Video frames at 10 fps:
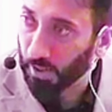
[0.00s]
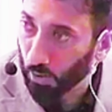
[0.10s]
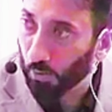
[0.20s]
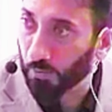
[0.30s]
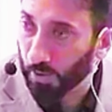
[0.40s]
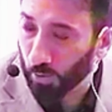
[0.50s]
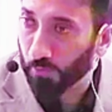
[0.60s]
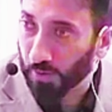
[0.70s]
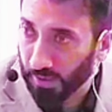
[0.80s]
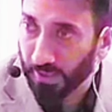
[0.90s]

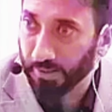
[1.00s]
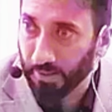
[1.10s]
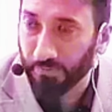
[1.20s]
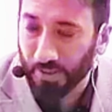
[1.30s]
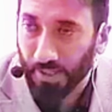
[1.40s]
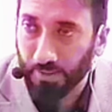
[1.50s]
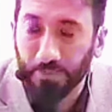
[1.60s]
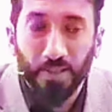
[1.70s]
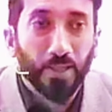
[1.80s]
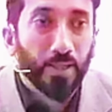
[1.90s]
অধপতনের অতল গহপরে
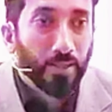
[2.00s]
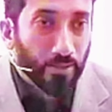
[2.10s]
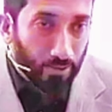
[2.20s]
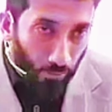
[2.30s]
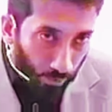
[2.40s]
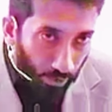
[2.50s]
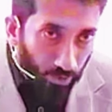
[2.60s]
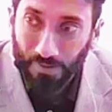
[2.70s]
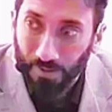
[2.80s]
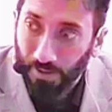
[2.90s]
হারিয়ে যাওয়া থেকে এই
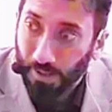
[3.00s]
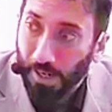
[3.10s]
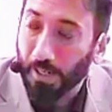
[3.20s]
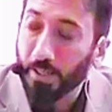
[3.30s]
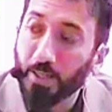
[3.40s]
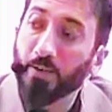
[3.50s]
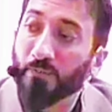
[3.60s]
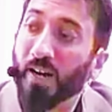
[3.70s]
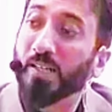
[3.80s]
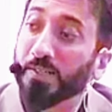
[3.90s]
নামাজগুলো তোমাকে রক্ষা
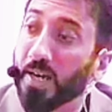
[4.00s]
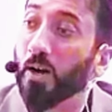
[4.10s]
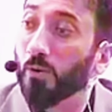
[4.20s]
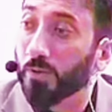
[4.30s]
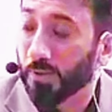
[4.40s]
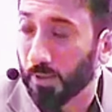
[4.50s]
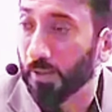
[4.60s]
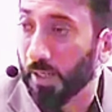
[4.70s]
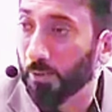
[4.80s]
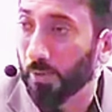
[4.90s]
করবে
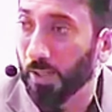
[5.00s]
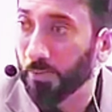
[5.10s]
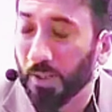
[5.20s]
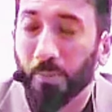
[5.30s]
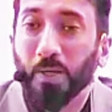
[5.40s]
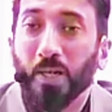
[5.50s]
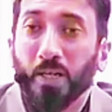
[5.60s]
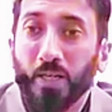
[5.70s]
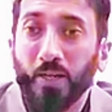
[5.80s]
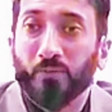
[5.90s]
এই জন্যই
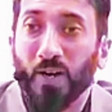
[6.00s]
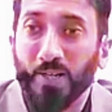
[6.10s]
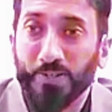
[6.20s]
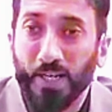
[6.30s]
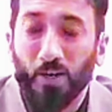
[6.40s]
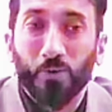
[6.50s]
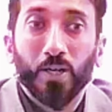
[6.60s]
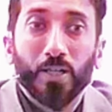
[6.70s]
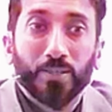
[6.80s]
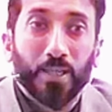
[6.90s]
তোমার নামাজ পড়া দরকার
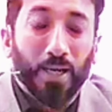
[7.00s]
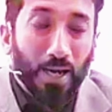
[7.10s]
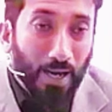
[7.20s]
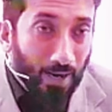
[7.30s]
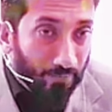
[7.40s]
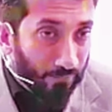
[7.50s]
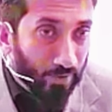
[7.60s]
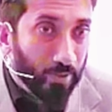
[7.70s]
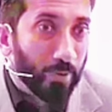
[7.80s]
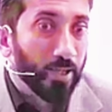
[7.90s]
এই সমস্ত
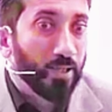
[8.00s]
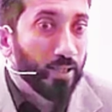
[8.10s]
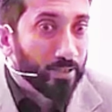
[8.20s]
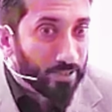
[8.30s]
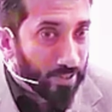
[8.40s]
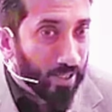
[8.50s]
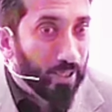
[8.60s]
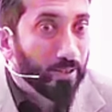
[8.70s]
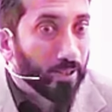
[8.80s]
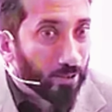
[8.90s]
কারণেই তোমার নামাজ
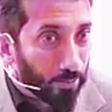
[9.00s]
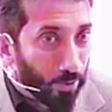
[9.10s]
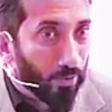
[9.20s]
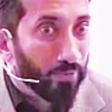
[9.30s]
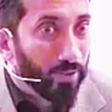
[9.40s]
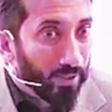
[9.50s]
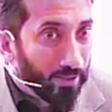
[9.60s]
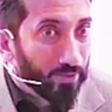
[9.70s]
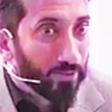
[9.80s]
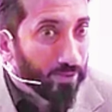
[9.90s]
পড়া প্রয়োজন আমি
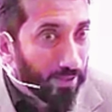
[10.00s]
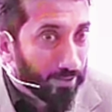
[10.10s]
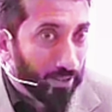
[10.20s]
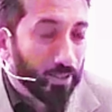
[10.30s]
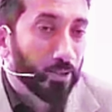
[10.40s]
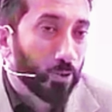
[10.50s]
বলেছি এই জন্য না